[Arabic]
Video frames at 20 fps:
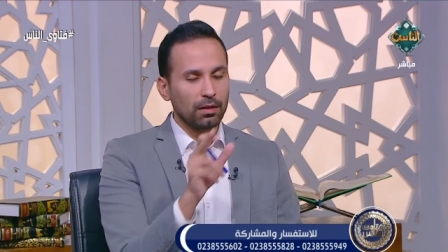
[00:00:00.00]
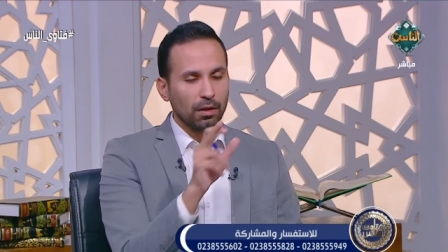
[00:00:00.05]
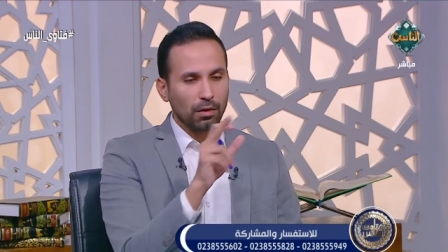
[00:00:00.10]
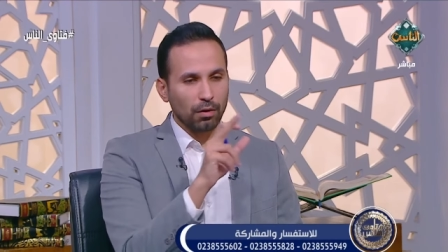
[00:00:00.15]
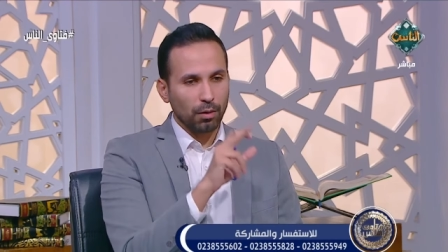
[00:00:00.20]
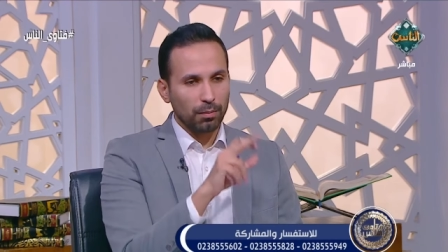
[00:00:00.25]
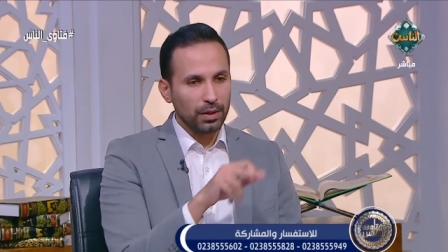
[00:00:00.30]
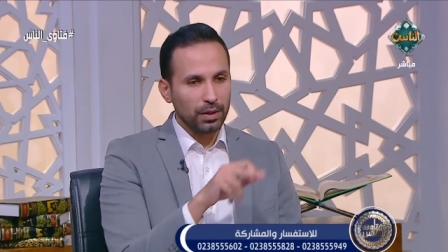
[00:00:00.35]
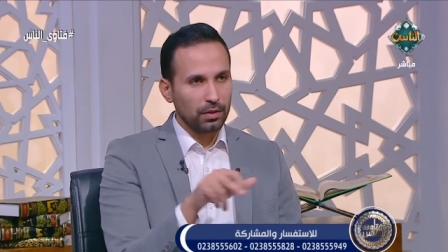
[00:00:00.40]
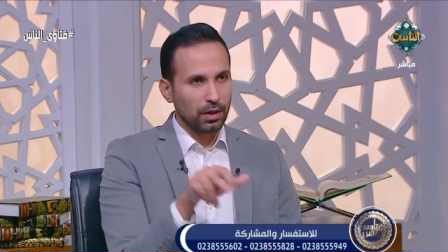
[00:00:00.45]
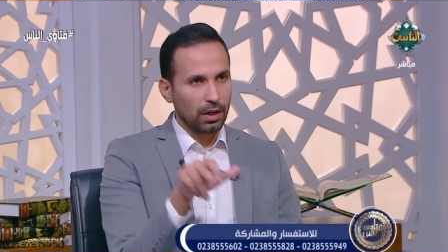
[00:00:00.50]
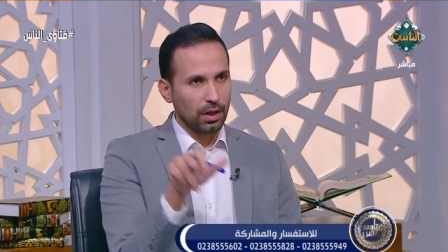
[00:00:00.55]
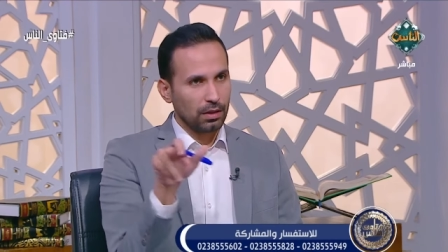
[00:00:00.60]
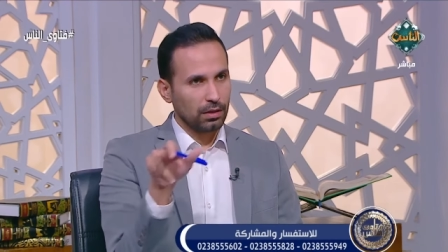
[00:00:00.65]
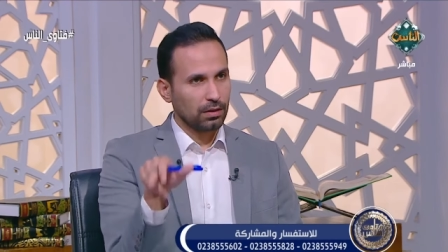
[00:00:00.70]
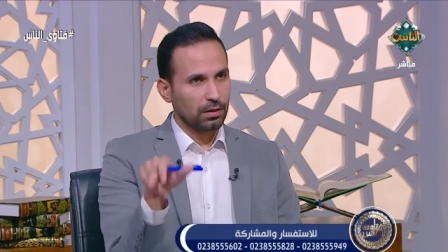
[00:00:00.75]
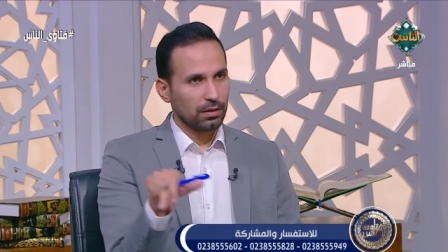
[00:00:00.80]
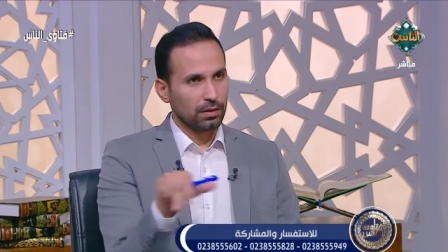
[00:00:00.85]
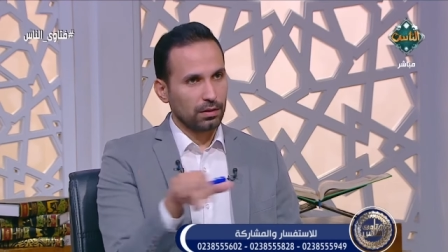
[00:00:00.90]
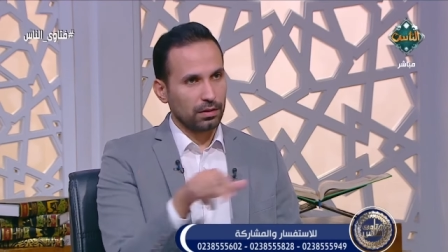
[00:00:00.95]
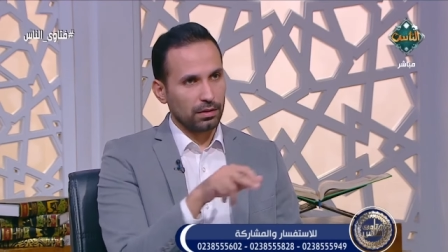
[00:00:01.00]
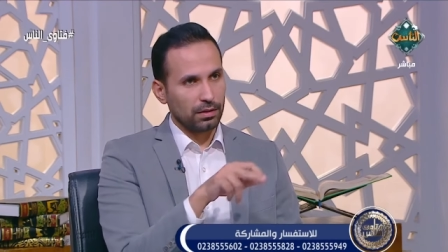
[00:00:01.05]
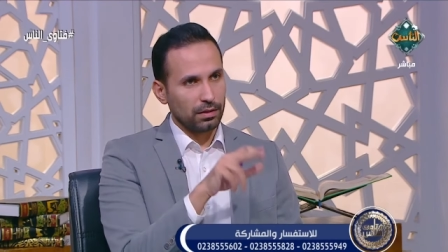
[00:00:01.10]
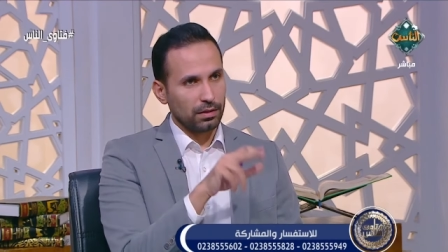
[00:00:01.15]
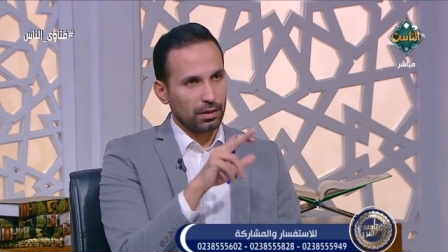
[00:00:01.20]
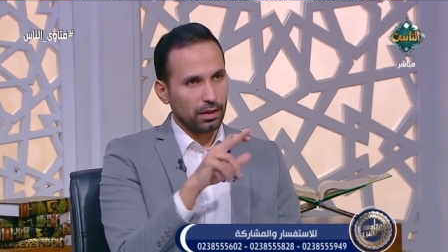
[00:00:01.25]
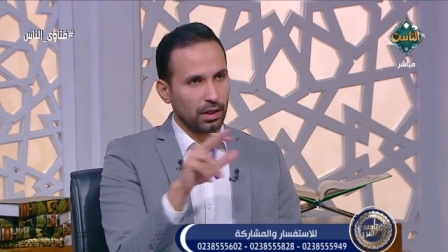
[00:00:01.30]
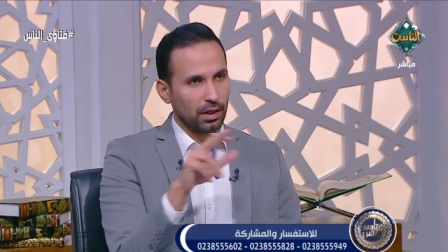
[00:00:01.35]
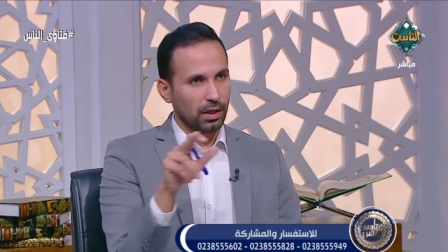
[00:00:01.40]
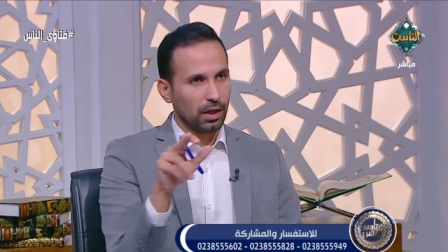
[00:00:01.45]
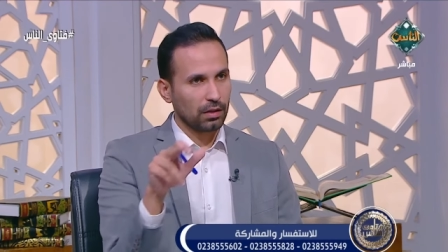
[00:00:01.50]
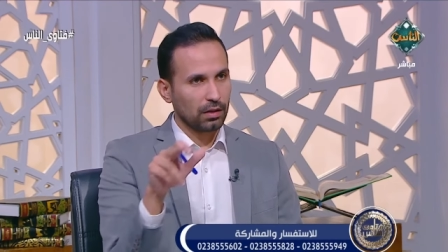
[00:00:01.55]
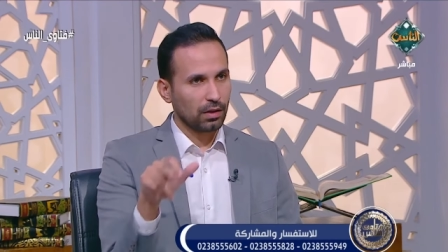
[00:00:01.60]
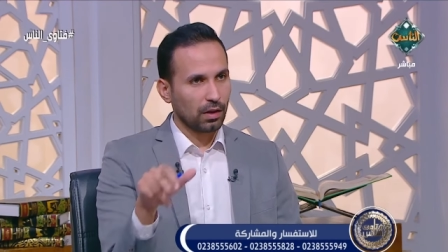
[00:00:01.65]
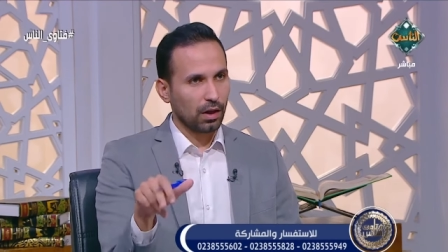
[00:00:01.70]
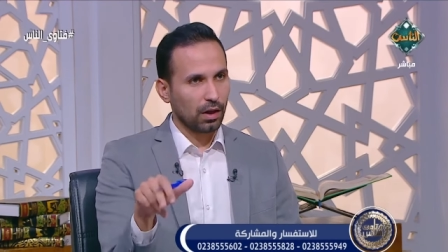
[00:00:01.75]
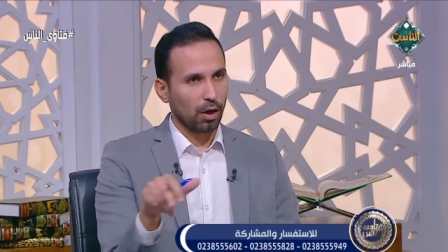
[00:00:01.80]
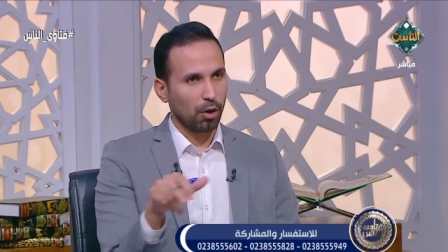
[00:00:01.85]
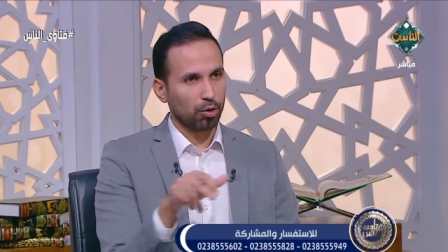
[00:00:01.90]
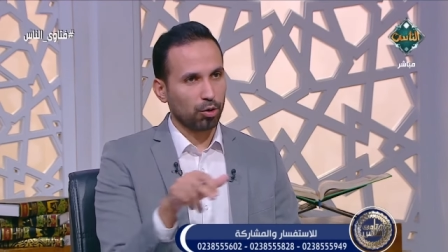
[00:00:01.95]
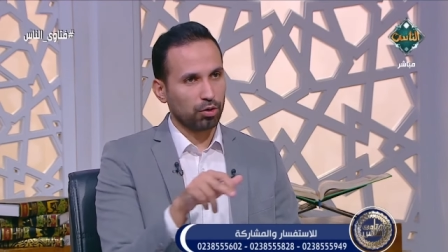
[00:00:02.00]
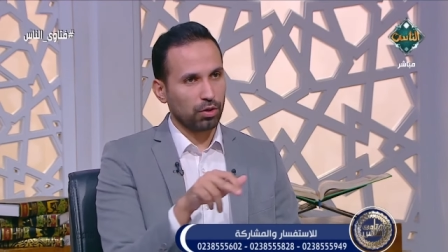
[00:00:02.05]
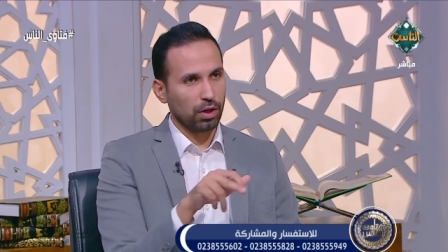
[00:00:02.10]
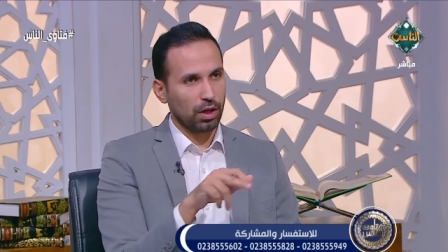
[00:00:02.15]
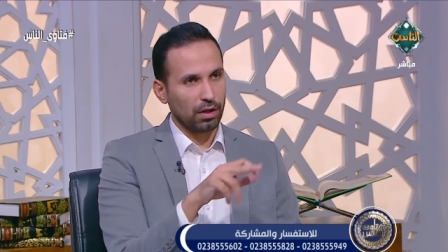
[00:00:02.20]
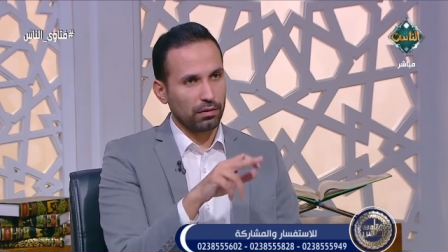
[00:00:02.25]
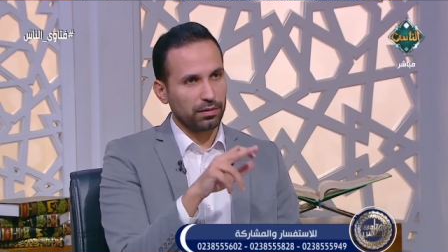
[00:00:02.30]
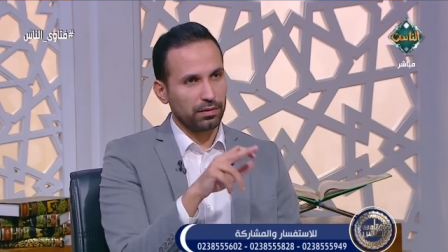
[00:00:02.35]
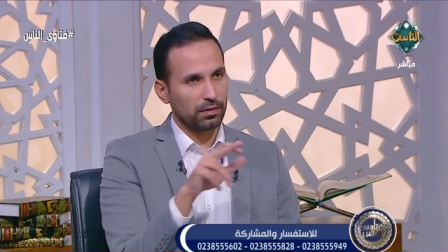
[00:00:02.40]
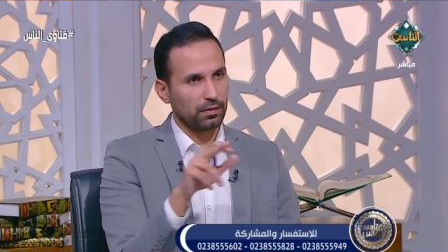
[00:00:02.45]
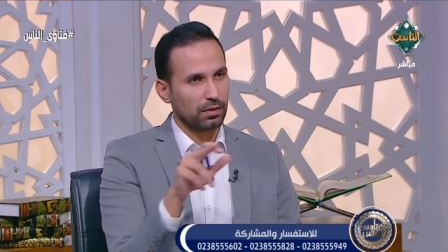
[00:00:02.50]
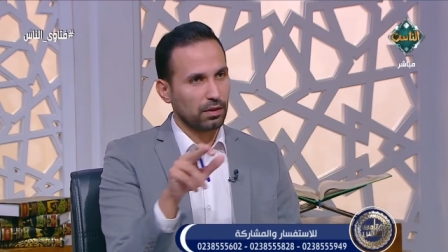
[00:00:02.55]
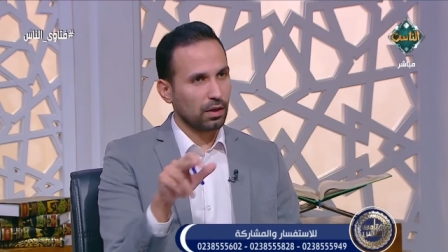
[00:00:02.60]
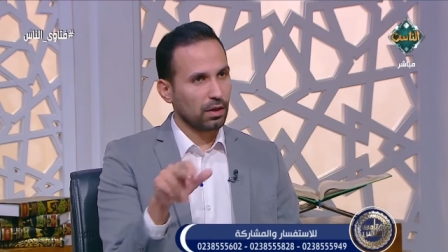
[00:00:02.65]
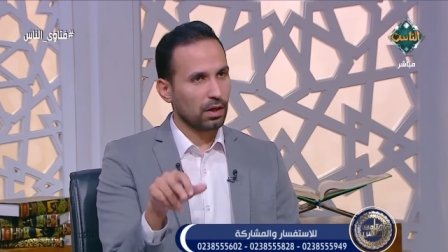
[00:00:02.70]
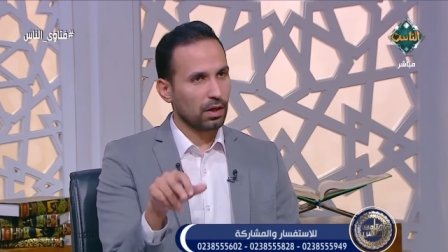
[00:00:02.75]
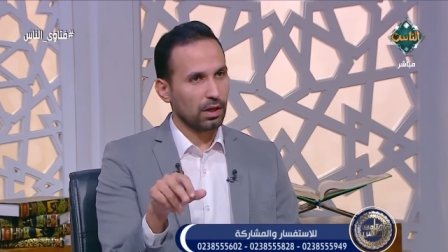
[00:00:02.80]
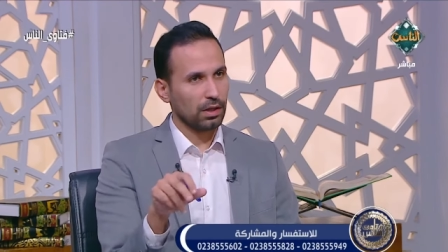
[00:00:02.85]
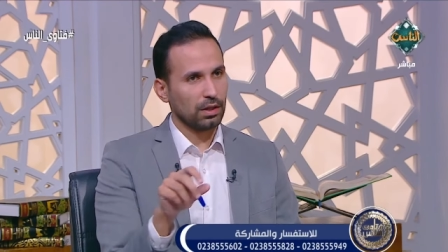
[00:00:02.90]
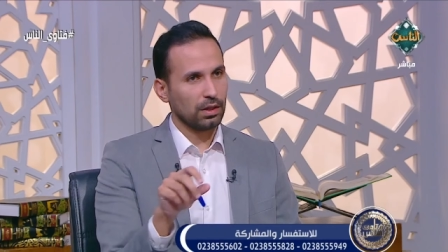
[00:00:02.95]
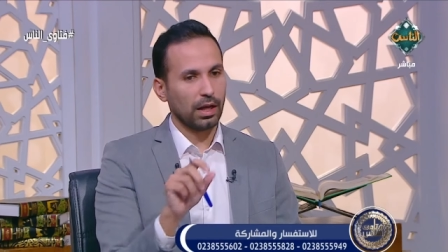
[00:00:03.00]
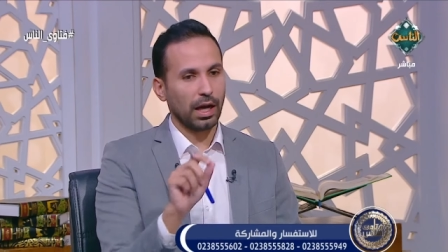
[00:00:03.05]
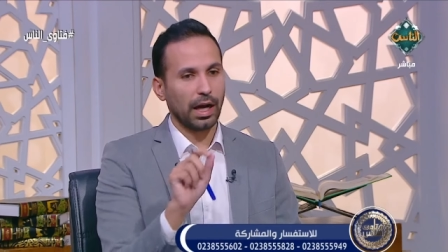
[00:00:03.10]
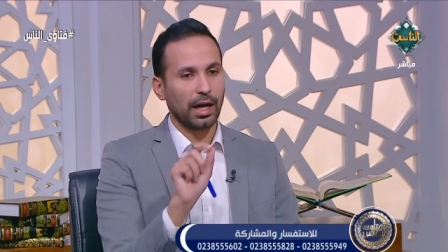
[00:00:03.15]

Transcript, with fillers: ضوابطها اللي اقدر احطها في سياقها